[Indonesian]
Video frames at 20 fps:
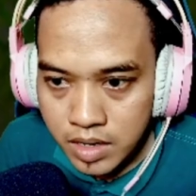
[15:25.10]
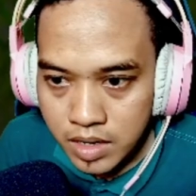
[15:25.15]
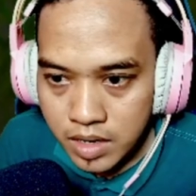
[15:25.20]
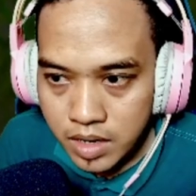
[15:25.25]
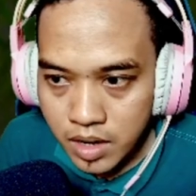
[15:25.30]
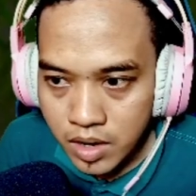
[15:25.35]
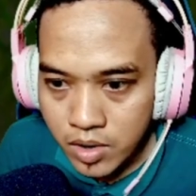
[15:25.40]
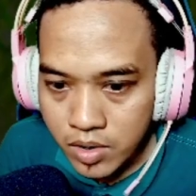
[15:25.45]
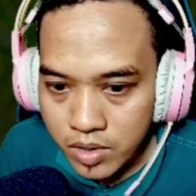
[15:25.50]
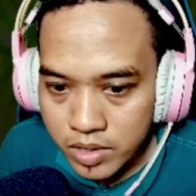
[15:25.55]

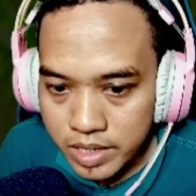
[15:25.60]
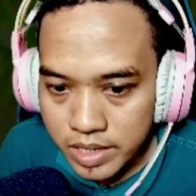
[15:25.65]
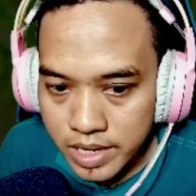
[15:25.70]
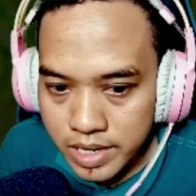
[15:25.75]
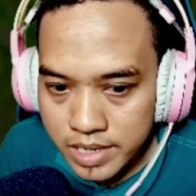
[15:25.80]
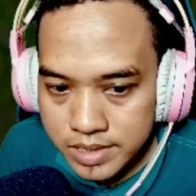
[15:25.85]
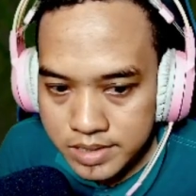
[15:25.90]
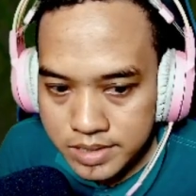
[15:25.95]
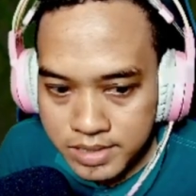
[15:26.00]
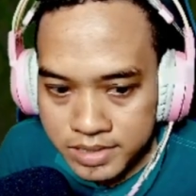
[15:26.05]
Oke
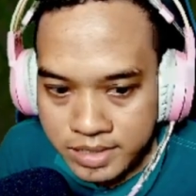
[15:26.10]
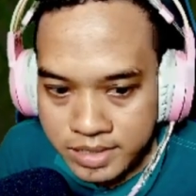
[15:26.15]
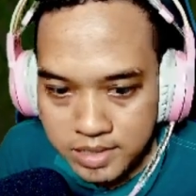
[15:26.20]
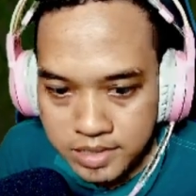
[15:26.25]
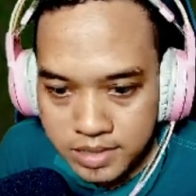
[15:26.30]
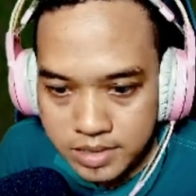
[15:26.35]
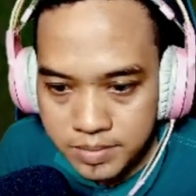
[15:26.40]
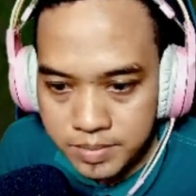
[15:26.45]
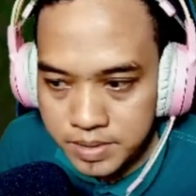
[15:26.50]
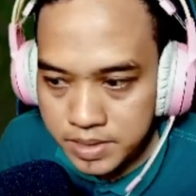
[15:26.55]
guys,
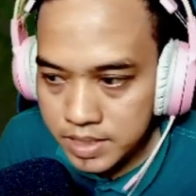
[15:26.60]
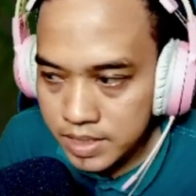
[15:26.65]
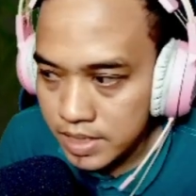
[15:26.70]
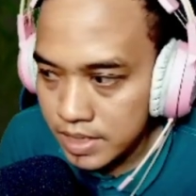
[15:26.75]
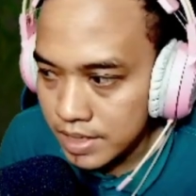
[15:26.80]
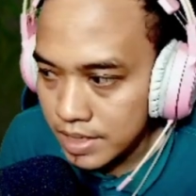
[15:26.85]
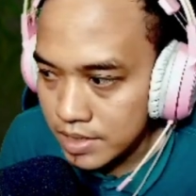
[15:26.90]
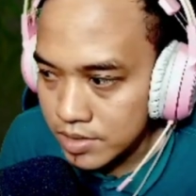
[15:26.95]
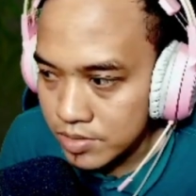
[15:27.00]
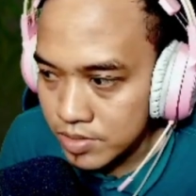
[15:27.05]
sepertinya
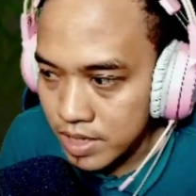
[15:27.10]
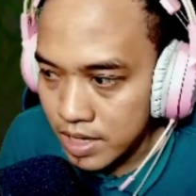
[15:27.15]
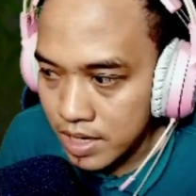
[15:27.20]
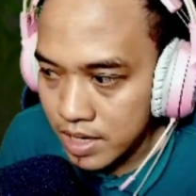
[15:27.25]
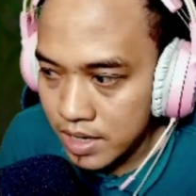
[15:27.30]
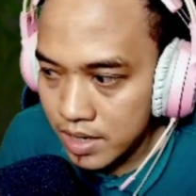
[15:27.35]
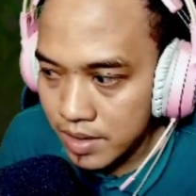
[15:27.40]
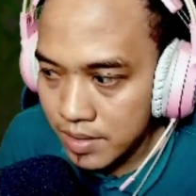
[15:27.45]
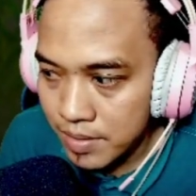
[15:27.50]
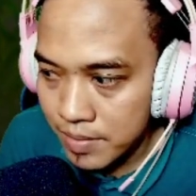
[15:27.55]
kita sudah
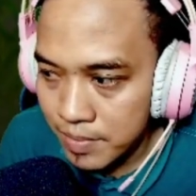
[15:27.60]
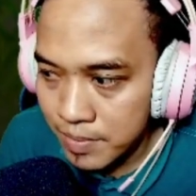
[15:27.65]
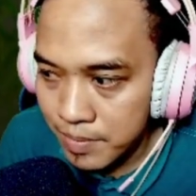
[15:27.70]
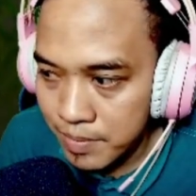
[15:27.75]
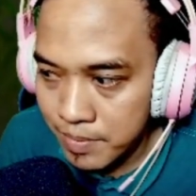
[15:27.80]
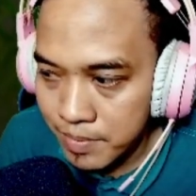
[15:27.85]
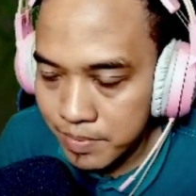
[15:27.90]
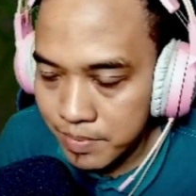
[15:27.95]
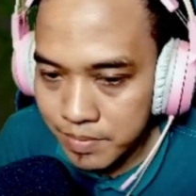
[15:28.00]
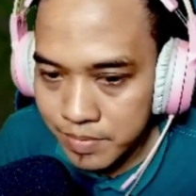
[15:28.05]

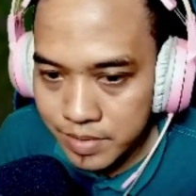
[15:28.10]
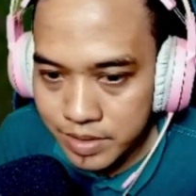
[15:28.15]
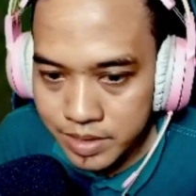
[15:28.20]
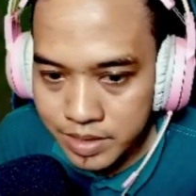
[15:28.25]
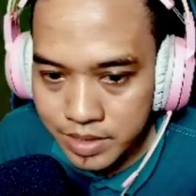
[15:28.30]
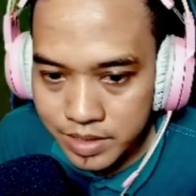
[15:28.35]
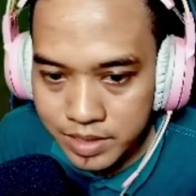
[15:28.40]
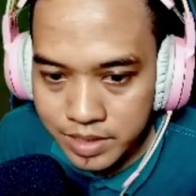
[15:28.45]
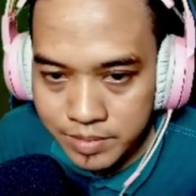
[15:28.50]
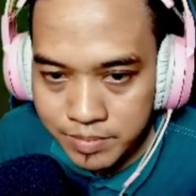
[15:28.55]

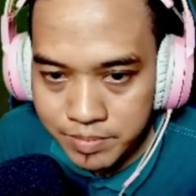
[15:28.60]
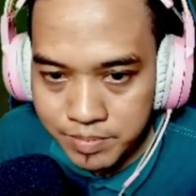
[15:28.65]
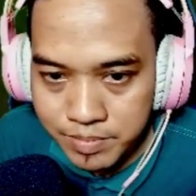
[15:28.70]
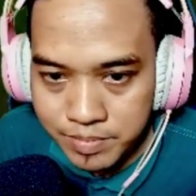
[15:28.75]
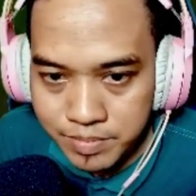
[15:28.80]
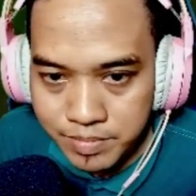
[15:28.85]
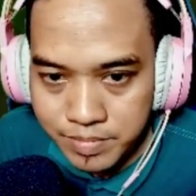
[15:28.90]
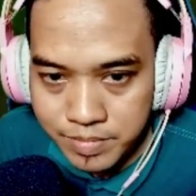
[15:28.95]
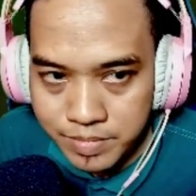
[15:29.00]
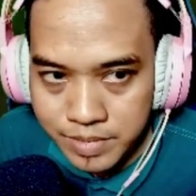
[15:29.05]
uh,
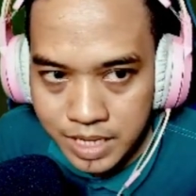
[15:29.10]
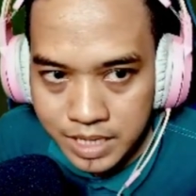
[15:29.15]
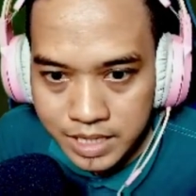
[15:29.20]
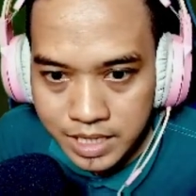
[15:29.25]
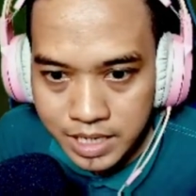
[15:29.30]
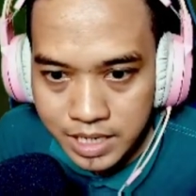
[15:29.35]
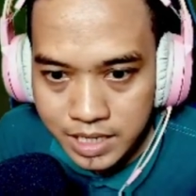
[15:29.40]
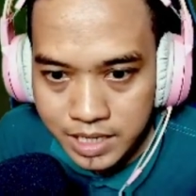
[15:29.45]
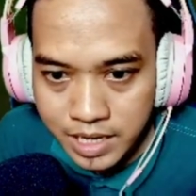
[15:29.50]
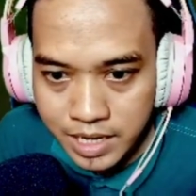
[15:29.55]
datang
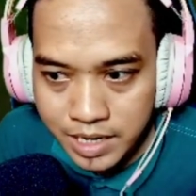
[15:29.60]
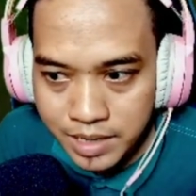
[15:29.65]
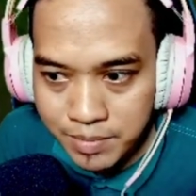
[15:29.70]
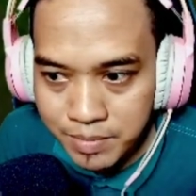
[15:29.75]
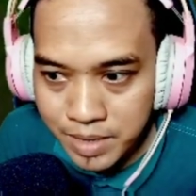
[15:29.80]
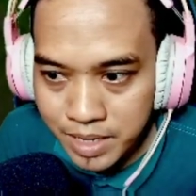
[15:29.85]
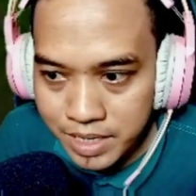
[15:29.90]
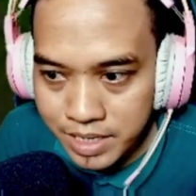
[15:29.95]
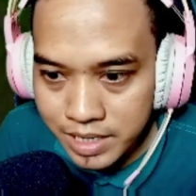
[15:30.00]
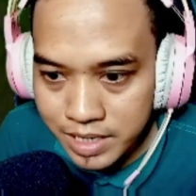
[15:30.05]
lagi
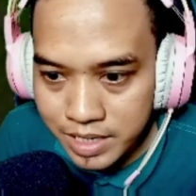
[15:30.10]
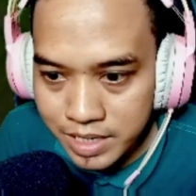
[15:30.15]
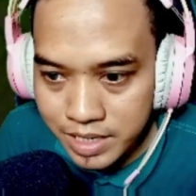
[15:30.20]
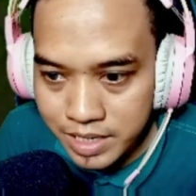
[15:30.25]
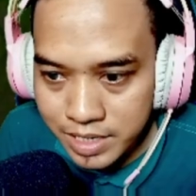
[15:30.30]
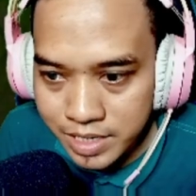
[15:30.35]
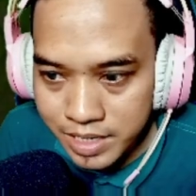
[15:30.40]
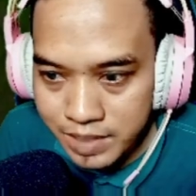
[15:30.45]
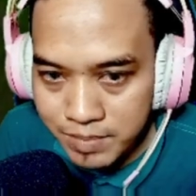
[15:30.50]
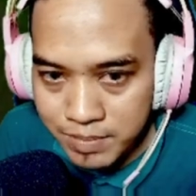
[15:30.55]
kembali
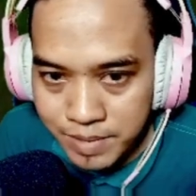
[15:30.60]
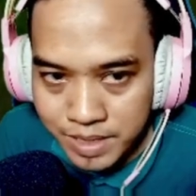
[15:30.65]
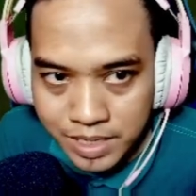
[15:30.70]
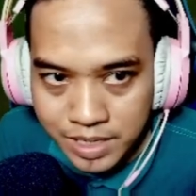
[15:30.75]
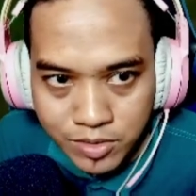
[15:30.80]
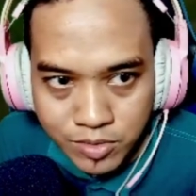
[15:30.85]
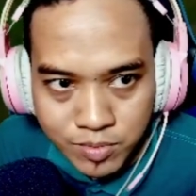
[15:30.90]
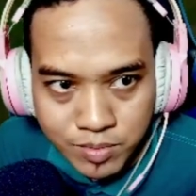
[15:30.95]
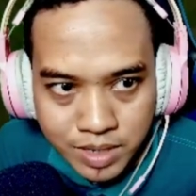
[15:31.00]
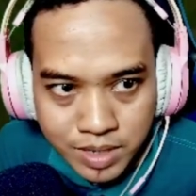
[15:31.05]
ke depan
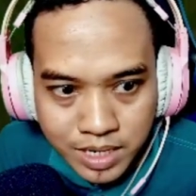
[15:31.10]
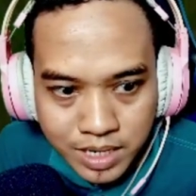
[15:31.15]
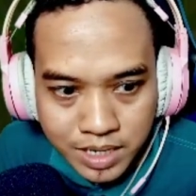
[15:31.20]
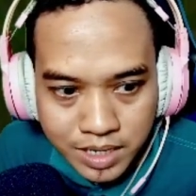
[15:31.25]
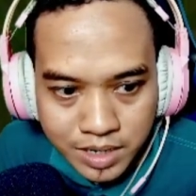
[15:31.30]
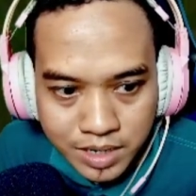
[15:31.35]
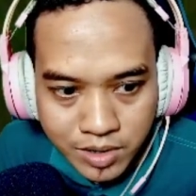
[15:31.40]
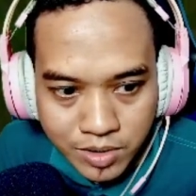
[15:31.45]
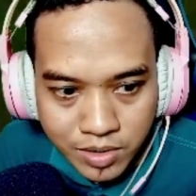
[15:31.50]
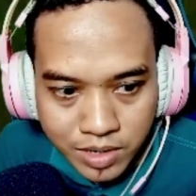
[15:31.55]
rumah
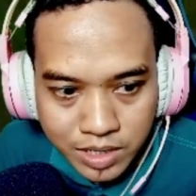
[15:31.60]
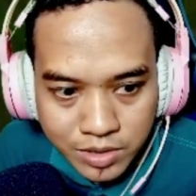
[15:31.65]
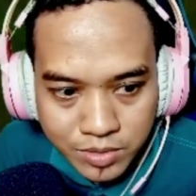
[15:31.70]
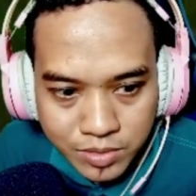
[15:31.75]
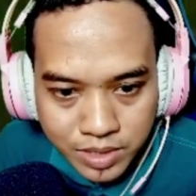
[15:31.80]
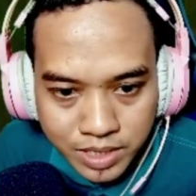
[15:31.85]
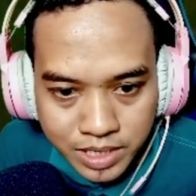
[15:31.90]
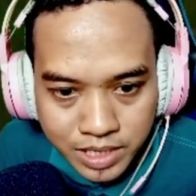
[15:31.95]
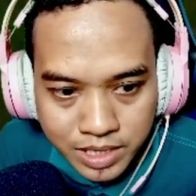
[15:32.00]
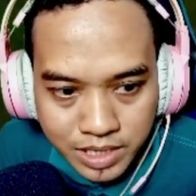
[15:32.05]
orang tua
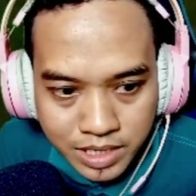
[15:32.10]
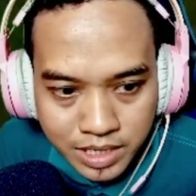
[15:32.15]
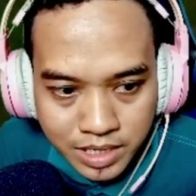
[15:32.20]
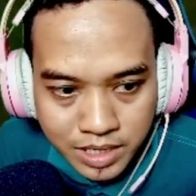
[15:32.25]
kita.